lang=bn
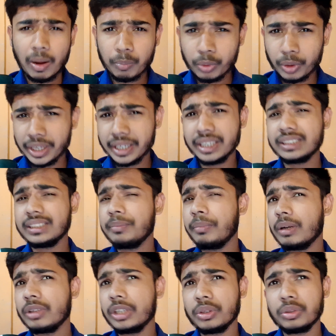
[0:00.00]
পড়ে গেছি
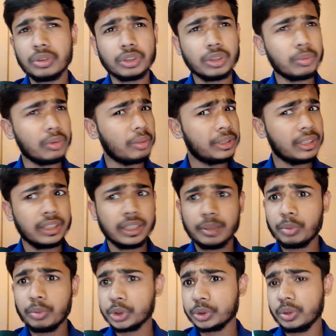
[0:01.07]
বাট নিউরনীয় বলবিদ্যা থেকে
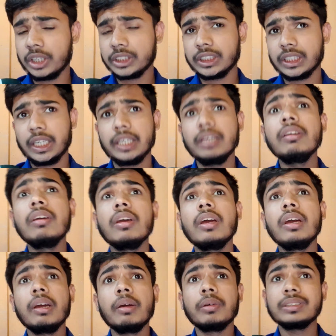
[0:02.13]
প্রশ্ন আসে নাই
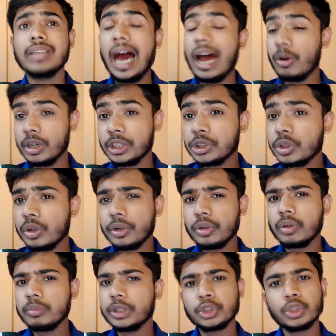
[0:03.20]
ধারণা ছিল
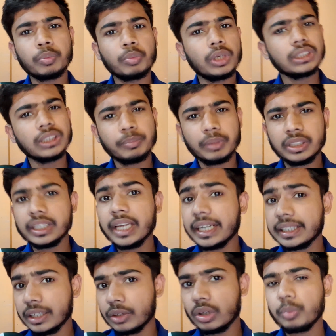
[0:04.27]
এরকম যে সবগুলো চ্যাপ্টার থেকে
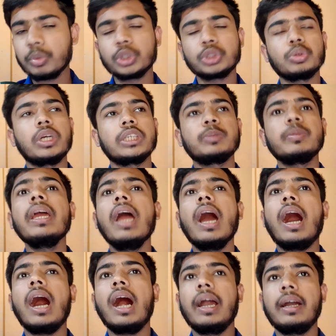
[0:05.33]
একটা করে প্রশ্ন আসবে
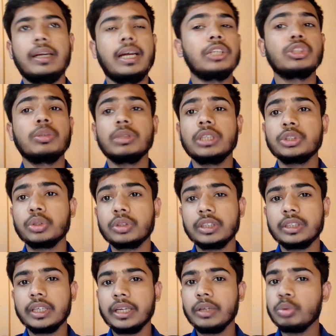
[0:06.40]
আর কাজ ক্ষমতা শক্তি
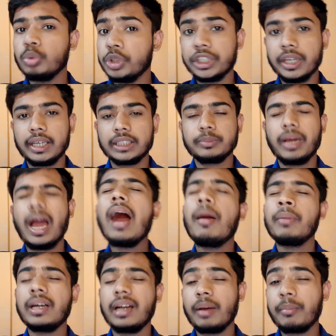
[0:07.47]
থেকে দুইটা আসবে
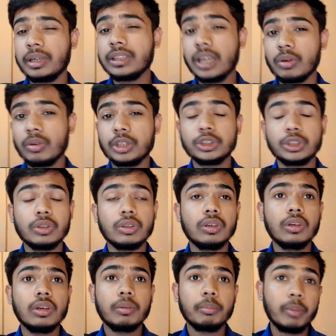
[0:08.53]
আমার আমার ধারণা ছিল
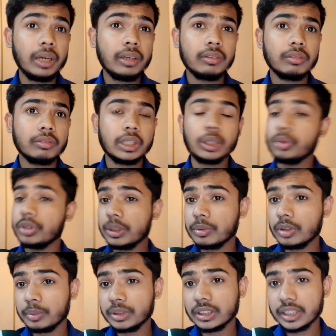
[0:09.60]
বাট নিউরনীয়
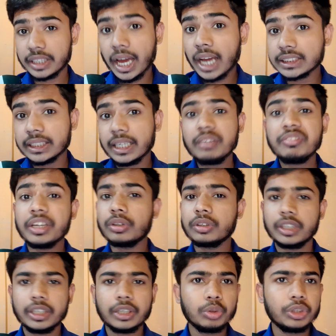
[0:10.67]
বলবিদ্যা থেকে আসে নাই ভেক্টর
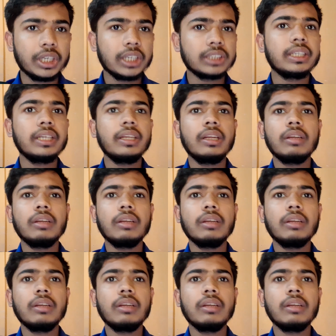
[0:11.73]
থেকে দুইটা আসে